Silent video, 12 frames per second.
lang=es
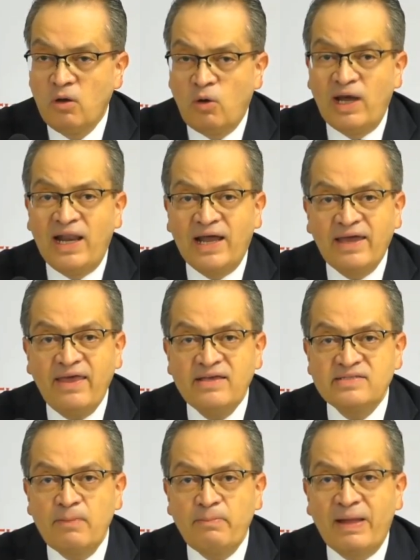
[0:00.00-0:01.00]
Ojalá que de
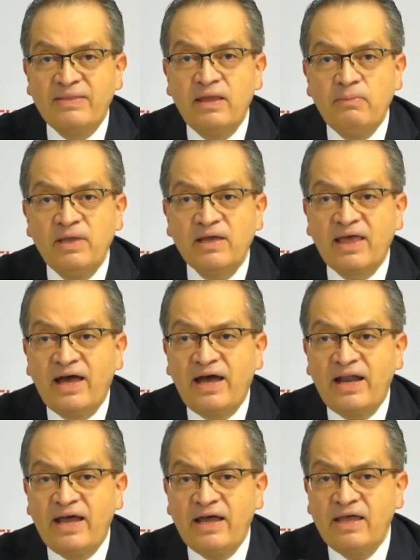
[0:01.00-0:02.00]
esta pandemia
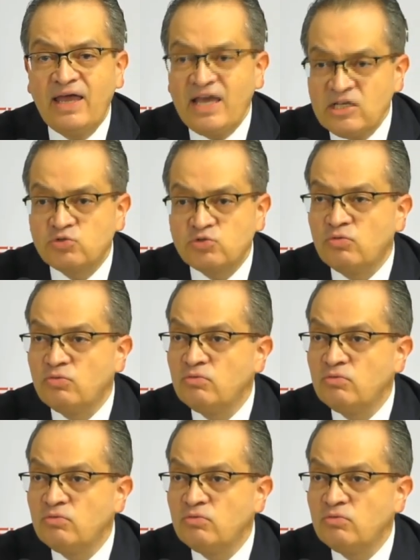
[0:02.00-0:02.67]
quedara eso.